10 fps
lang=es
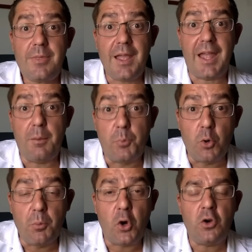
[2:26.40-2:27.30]
el
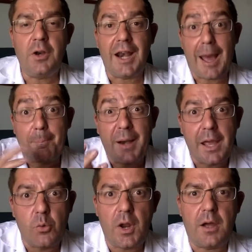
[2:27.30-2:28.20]
pulmón, la
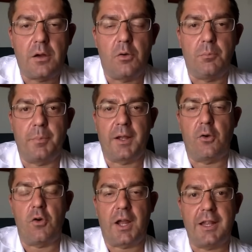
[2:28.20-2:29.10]
pleura
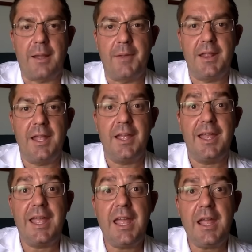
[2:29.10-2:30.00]
concretamente,
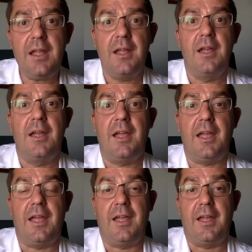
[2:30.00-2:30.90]
y
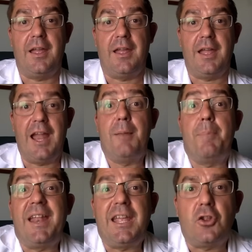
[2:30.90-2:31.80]
eh, el
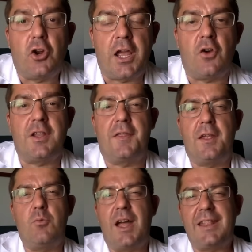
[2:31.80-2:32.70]
peritoneo, es
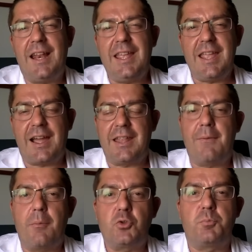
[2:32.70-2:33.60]
decir, una telilla que
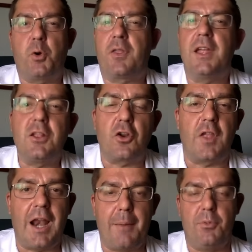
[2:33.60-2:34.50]
llevamos por dentro
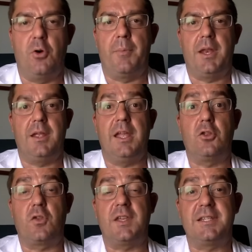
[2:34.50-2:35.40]
del abdomen. Y
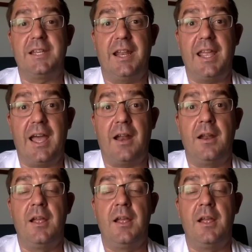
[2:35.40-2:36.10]
entonces serían